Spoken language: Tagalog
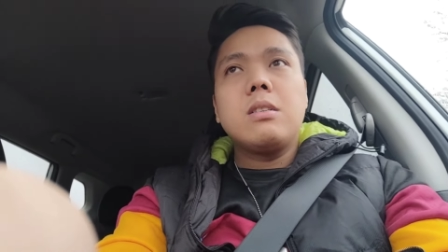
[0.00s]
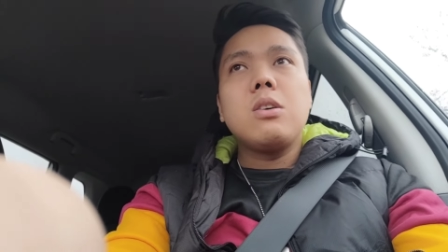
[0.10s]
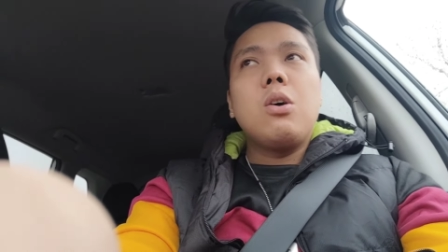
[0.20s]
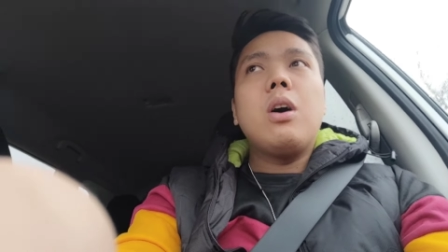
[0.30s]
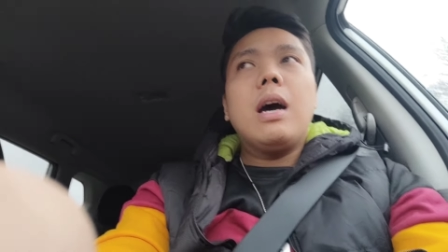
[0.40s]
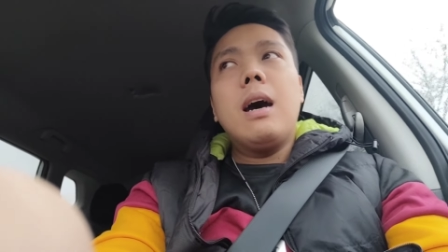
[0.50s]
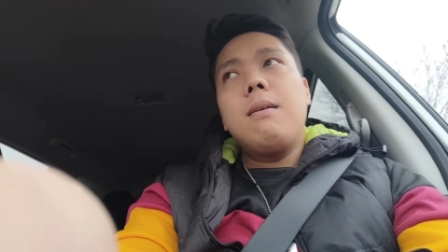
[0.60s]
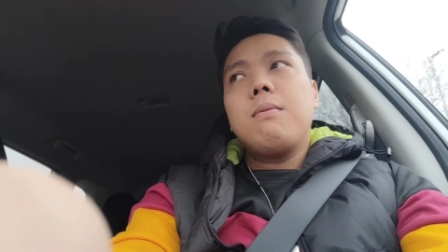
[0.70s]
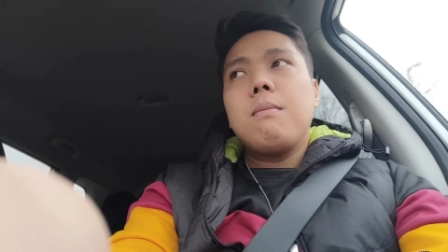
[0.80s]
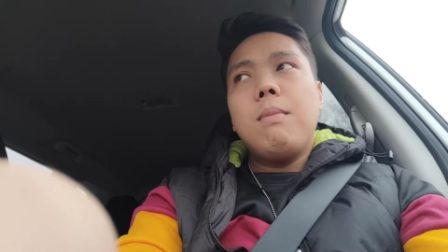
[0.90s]
So
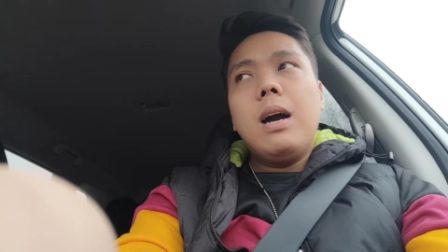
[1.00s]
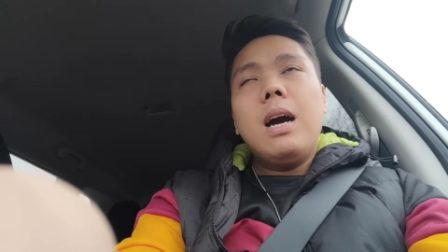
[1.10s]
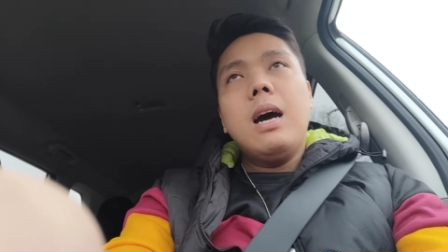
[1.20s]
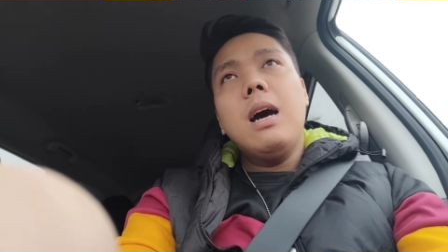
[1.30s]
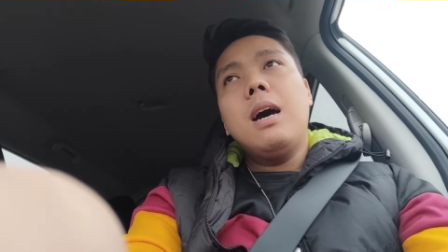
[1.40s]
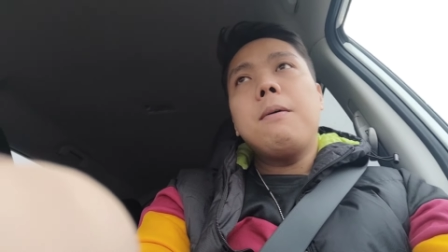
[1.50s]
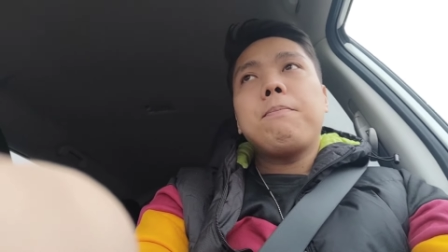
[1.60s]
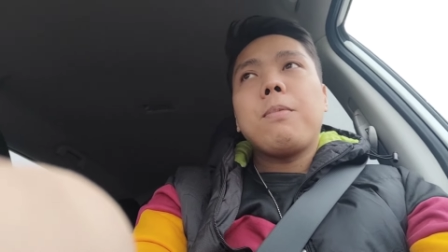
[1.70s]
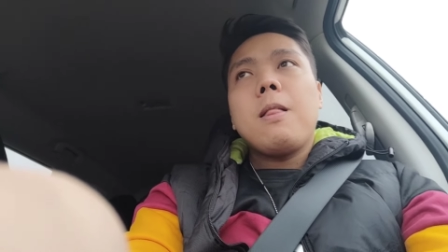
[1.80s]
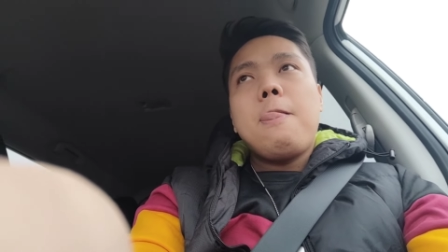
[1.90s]
mga
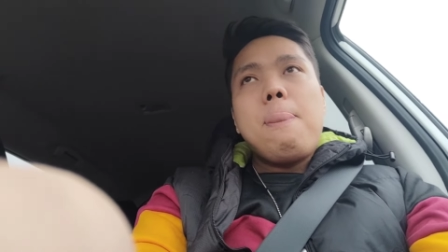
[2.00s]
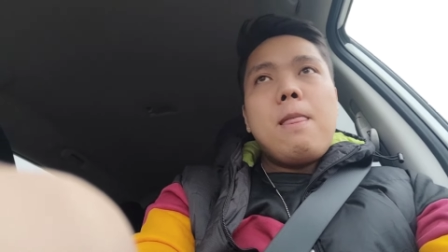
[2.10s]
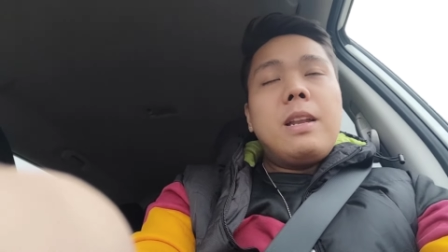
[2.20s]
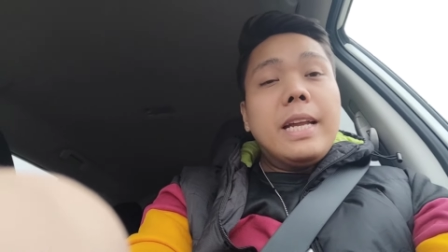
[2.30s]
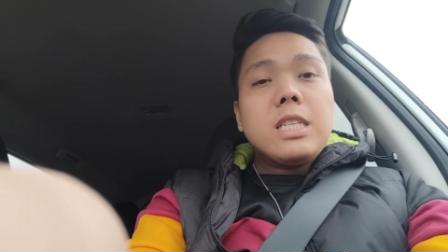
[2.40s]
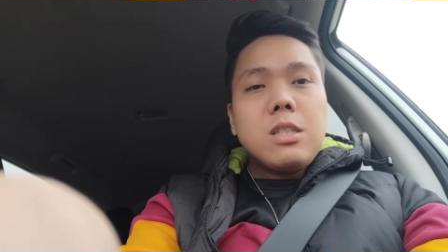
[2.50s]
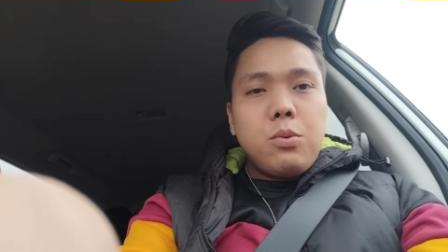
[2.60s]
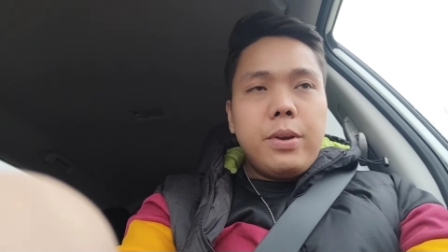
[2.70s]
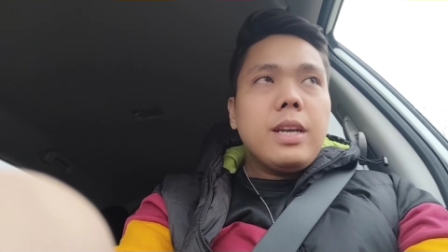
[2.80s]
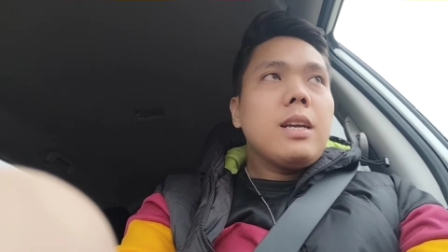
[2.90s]
next
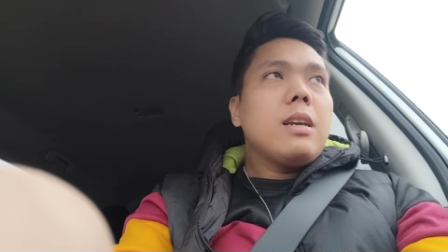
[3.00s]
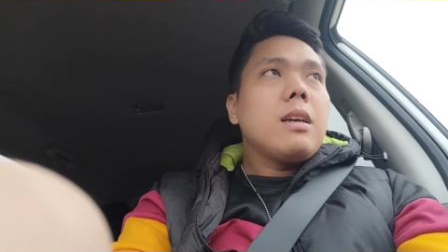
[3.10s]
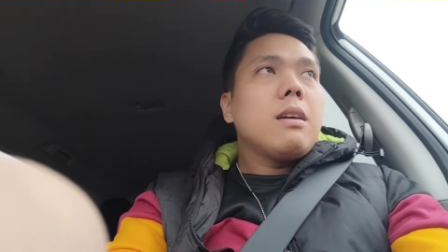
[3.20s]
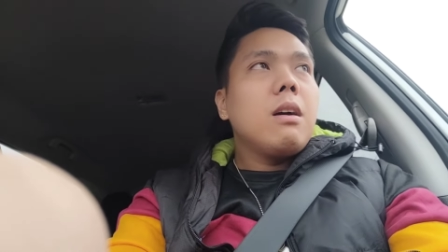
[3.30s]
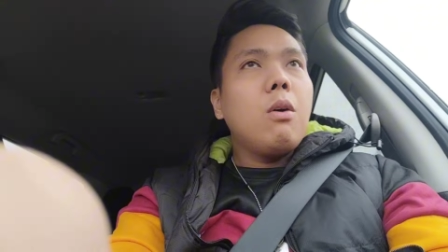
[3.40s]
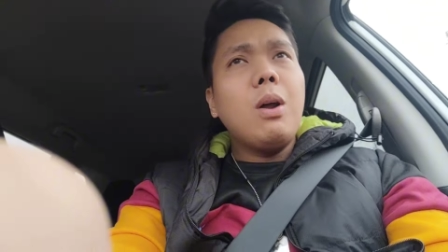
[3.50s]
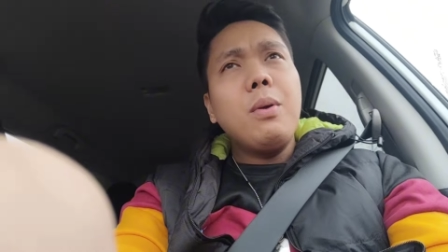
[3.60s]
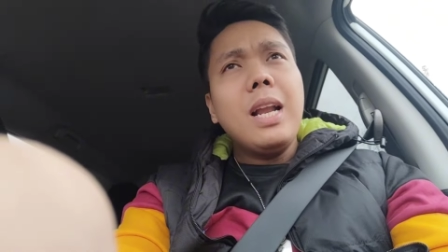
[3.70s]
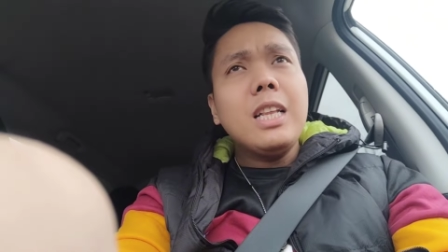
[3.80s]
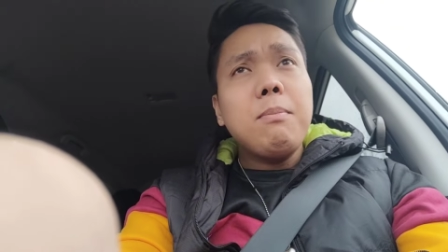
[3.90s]
week,
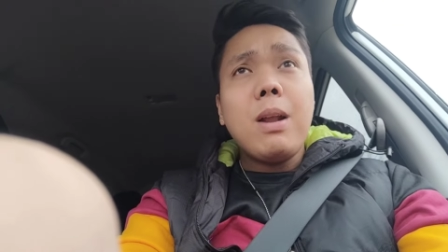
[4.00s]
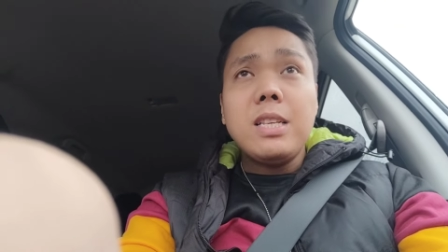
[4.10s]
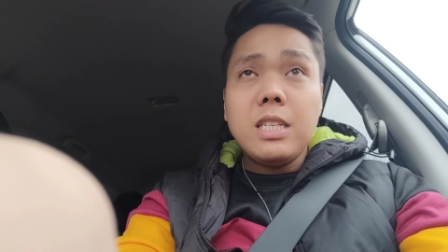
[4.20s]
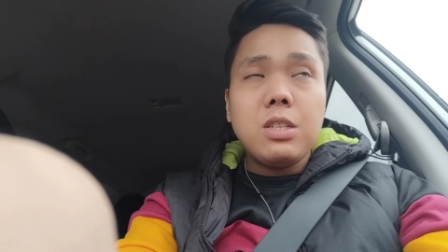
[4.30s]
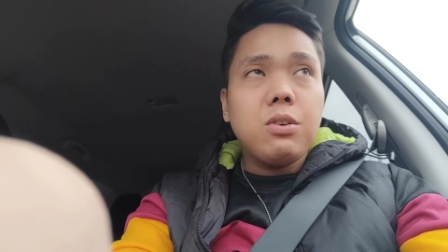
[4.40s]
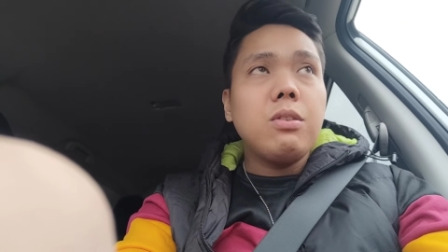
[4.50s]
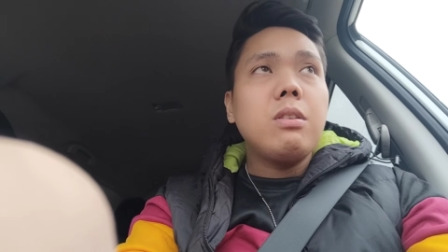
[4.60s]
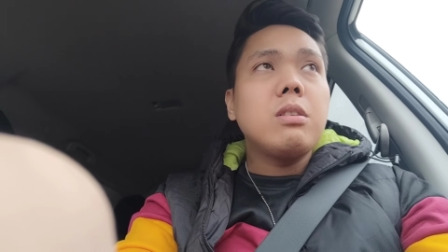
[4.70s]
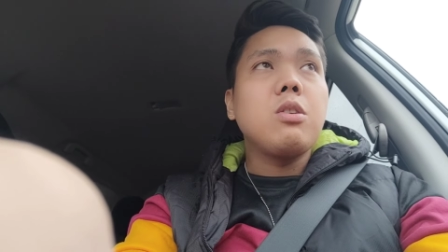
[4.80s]
one week na tayo process noon.